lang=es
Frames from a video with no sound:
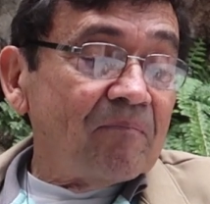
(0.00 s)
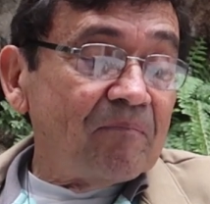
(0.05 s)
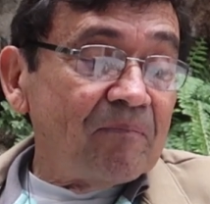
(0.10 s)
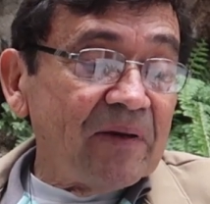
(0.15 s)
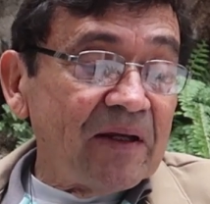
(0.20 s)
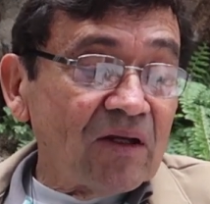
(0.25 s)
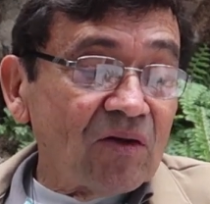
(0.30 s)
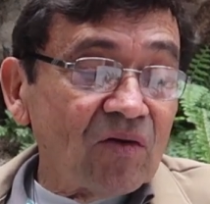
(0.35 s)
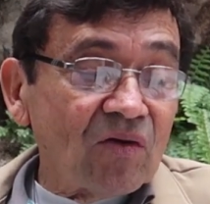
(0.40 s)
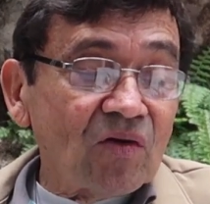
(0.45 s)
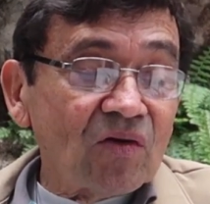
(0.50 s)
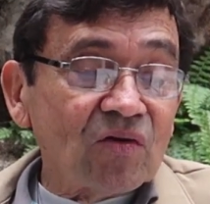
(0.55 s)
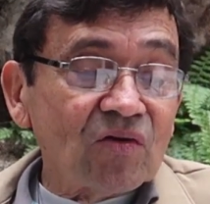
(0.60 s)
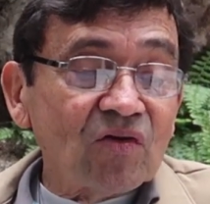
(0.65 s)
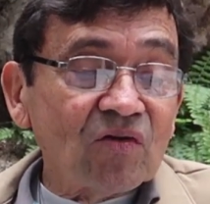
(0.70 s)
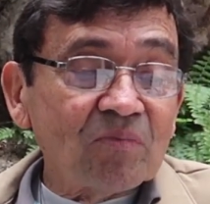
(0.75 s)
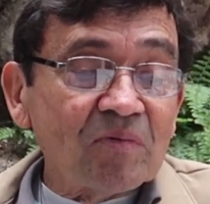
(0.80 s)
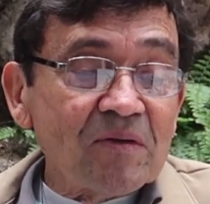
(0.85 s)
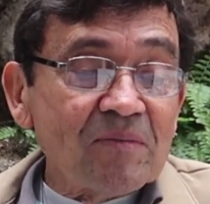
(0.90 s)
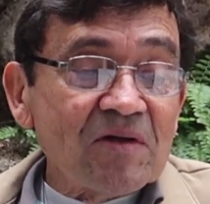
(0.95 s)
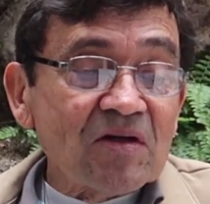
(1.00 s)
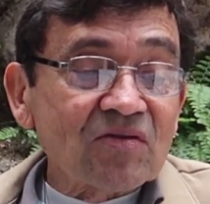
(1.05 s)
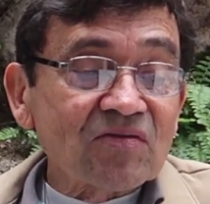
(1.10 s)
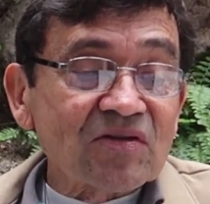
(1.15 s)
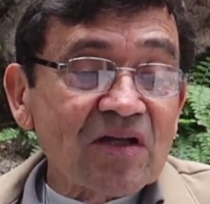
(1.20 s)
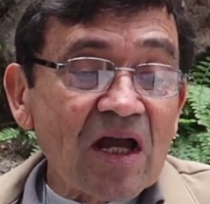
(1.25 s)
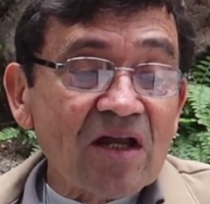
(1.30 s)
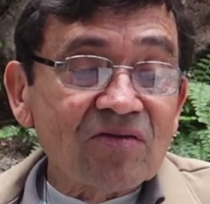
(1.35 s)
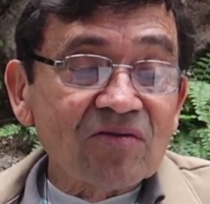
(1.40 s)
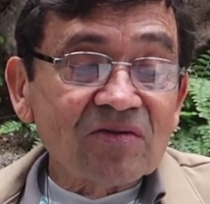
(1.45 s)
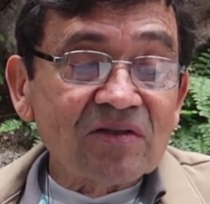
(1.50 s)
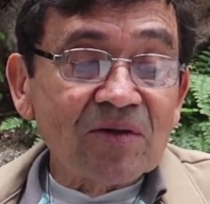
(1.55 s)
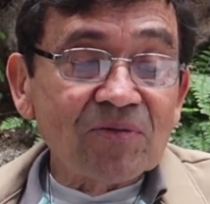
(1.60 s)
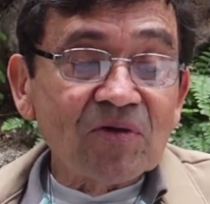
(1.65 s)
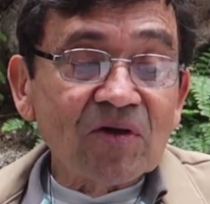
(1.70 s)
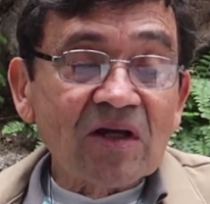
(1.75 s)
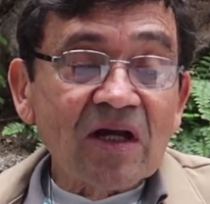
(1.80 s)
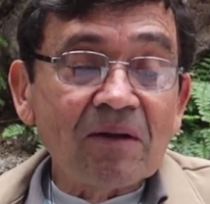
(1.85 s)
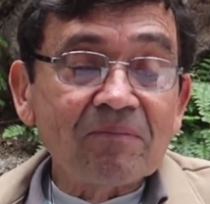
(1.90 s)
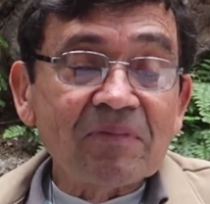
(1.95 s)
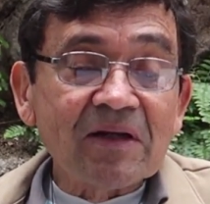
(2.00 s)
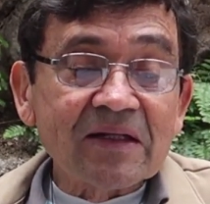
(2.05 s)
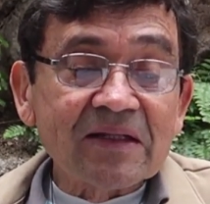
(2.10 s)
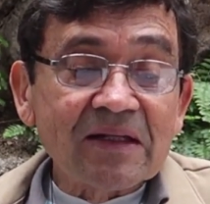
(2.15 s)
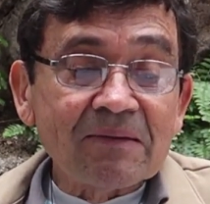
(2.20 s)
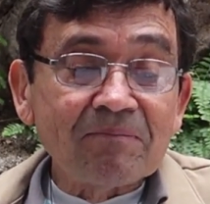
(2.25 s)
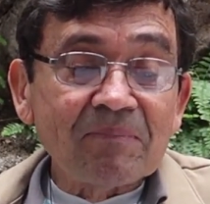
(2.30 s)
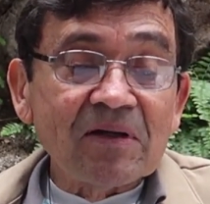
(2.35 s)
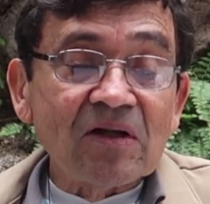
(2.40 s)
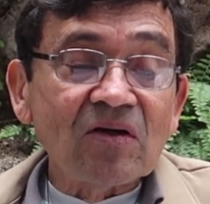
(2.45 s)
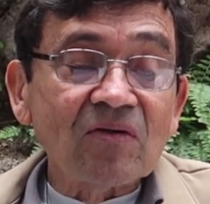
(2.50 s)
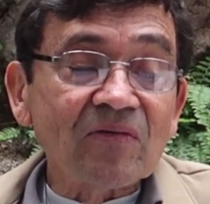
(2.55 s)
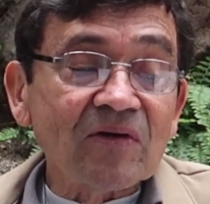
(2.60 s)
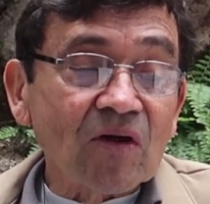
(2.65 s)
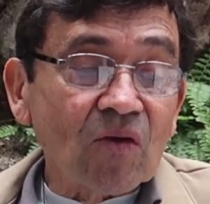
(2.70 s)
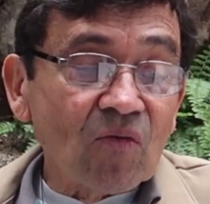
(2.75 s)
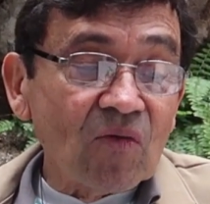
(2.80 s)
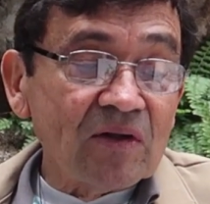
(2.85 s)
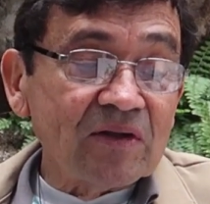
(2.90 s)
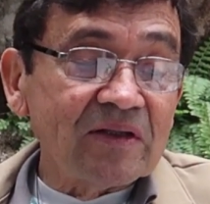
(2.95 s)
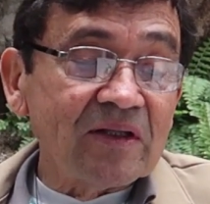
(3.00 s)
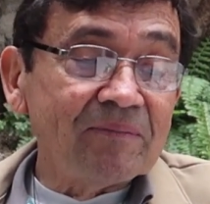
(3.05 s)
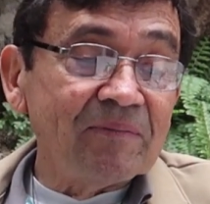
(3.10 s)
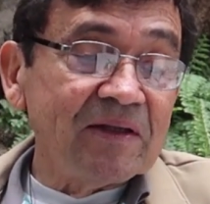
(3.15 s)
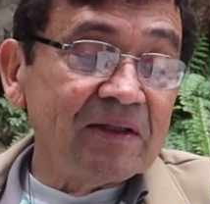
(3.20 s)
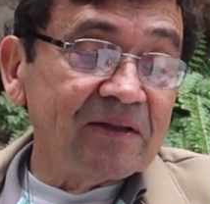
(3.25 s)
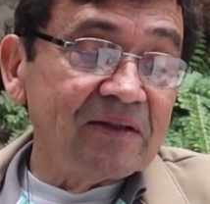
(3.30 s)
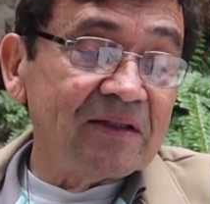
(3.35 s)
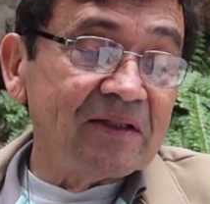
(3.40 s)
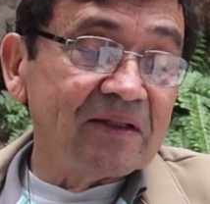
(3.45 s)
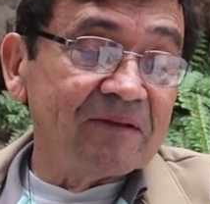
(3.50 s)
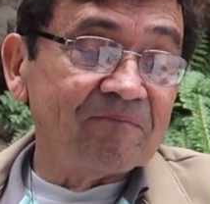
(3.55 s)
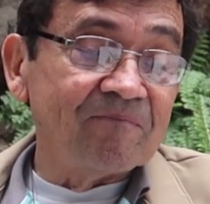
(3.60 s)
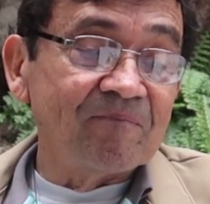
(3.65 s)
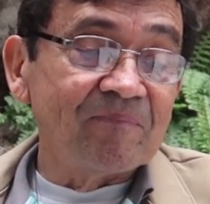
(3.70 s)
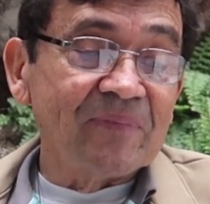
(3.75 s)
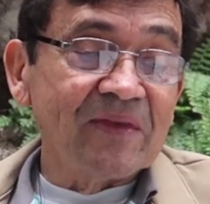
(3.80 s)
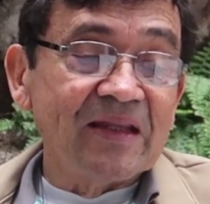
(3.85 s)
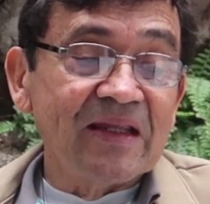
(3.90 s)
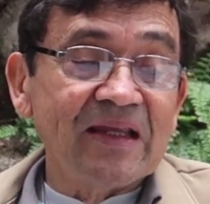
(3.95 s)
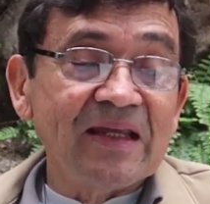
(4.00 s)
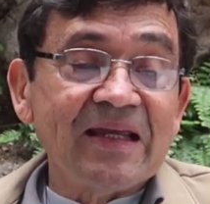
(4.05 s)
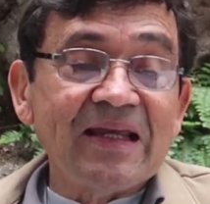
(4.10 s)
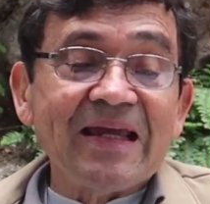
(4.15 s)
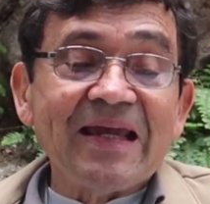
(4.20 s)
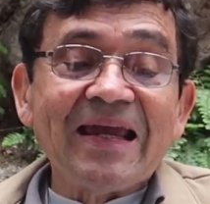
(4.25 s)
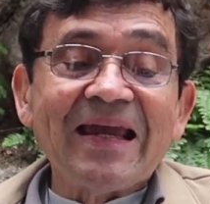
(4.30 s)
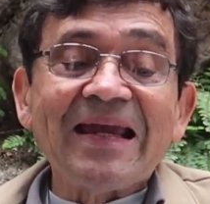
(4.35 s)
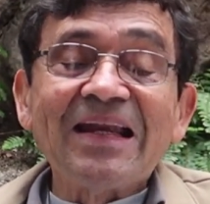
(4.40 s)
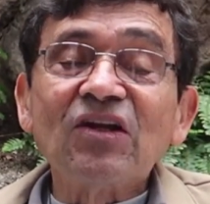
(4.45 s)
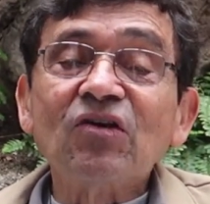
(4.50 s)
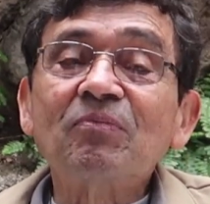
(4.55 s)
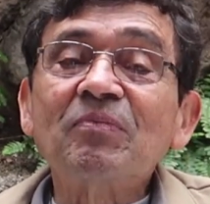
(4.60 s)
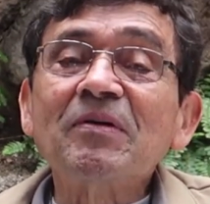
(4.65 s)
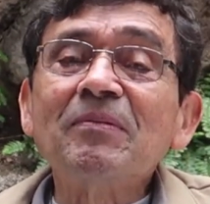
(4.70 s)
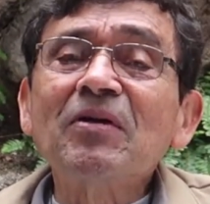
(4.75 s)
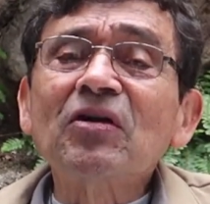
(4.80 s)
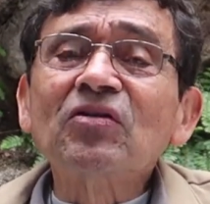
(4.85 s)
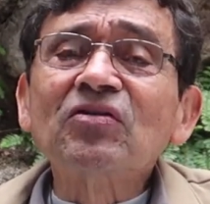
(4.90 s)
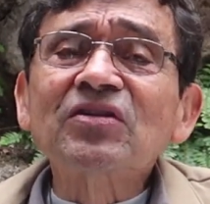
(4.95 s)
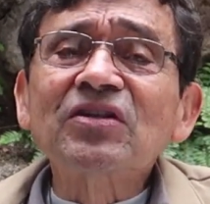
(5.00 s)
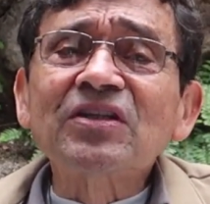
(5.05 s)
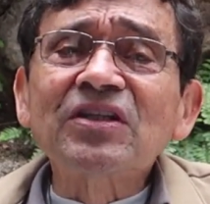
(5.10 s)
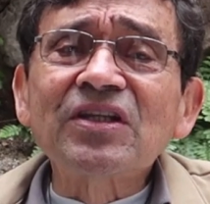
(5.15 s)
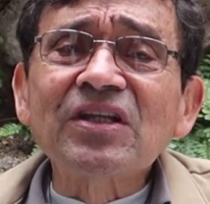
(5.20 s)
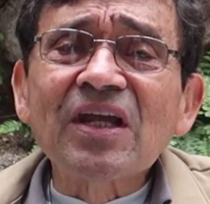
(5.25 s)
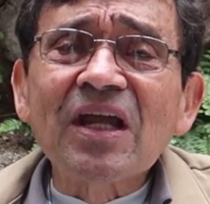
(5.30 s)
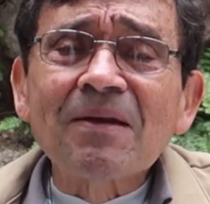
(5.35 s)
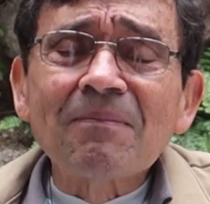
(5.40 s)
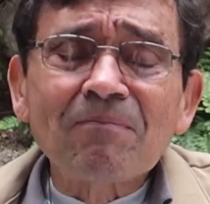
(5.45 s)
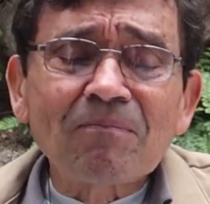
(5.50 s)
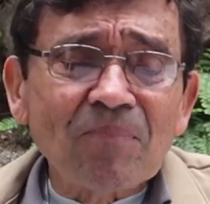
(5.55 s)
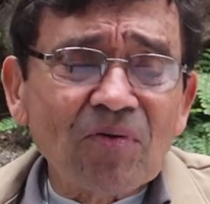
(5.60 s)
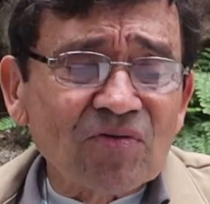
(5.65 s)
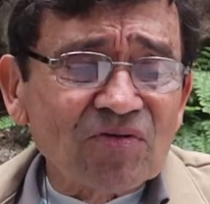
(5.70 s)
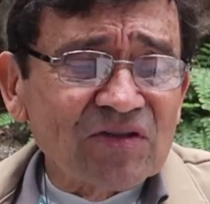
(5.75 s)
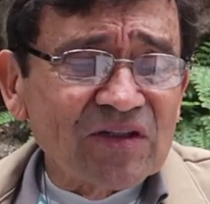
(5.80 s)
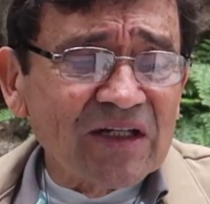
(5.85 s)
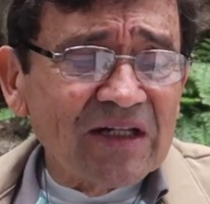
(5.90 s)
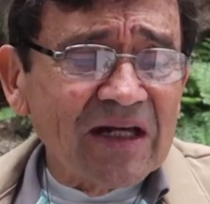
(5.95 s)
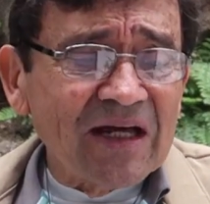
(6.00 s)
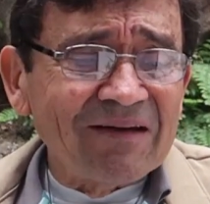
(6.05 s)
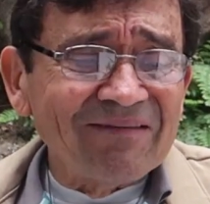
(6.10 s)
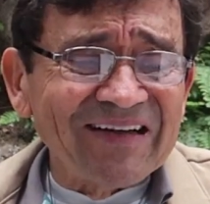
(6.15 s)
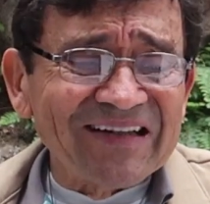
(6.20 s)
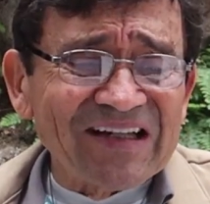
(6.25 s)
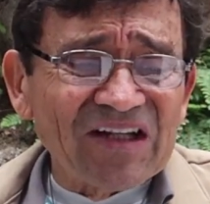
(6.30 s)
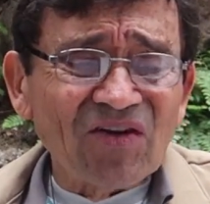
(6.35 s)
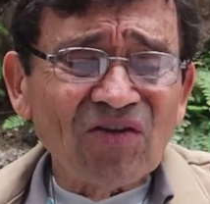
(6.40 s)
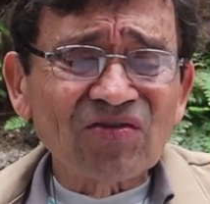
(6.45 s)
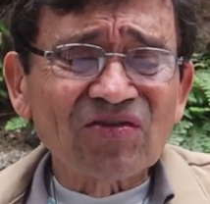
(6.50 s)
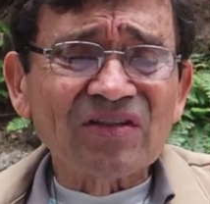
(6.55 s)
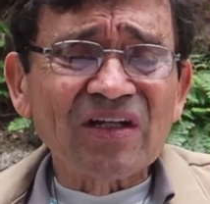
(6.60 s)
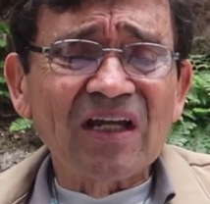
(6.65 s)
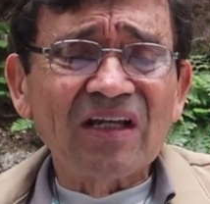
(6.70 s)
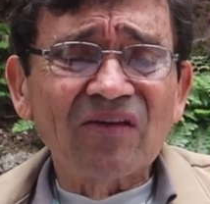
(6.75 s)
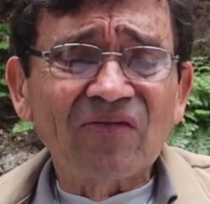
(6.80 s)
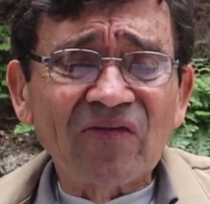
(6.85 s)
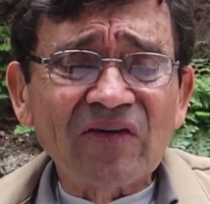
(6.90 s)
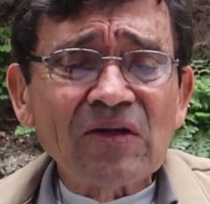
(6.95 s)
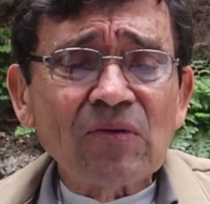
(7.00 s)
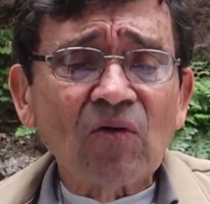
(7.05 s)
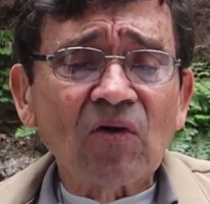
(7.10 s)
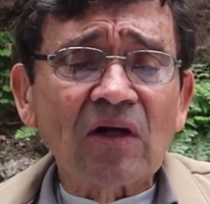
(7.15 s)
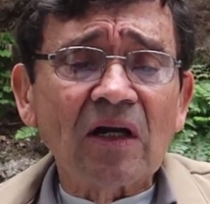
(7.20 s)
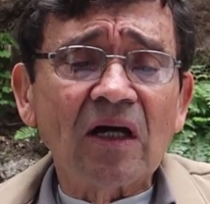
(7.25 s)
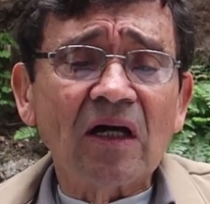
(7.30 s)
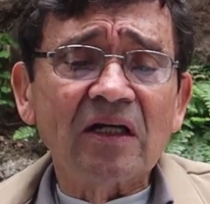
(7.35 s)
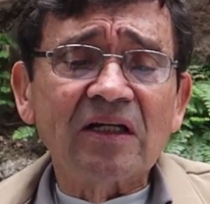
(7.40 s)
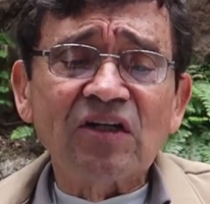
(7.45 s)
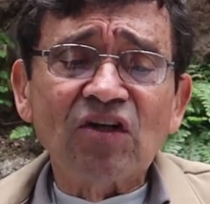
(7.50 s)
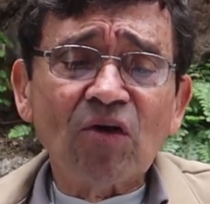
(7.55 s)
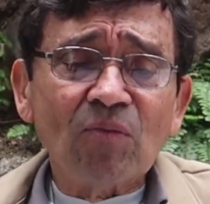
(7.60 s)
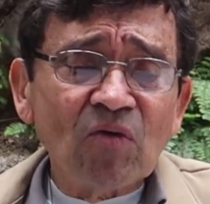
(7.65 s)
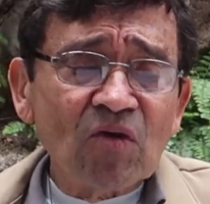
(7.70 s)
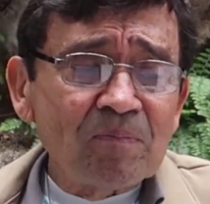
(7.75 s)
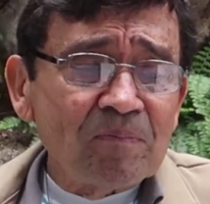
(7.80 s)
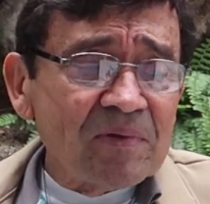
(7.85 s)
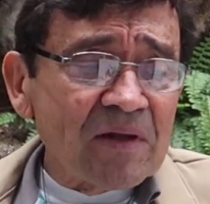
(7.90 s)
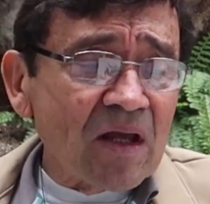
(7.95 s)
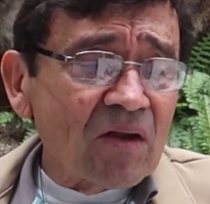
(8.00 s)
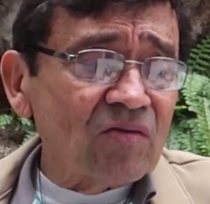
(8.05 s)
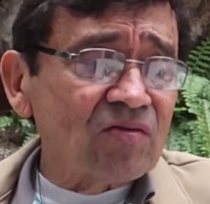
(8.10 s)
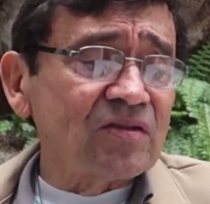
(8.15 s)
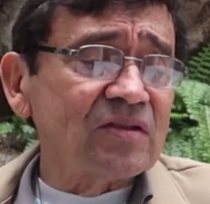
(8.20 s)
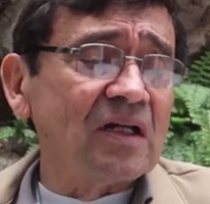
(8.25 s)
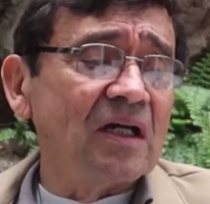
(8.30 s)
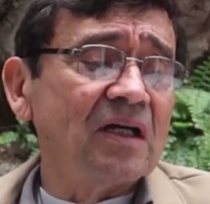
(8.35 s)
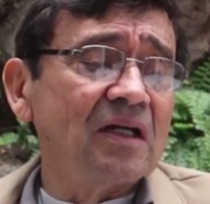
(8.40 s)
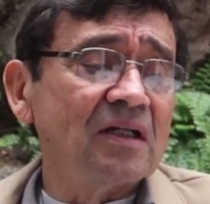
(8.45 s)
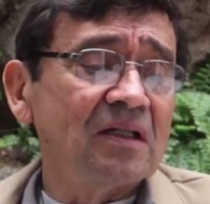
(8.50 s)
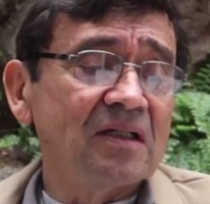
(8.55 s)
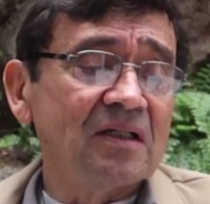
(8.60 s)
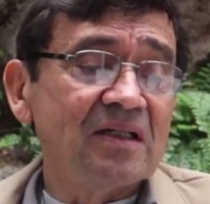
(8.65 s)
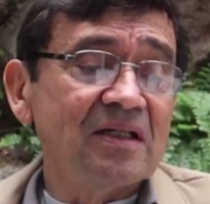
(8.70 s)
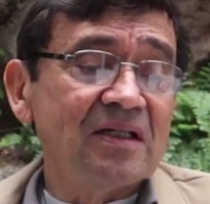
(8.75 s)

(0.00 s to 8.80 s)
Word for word: pero los dos primeros años debió cambiar de empleo frecuentemente. En los primeros tiempos era vanidosa y frívola y no muy piadosa,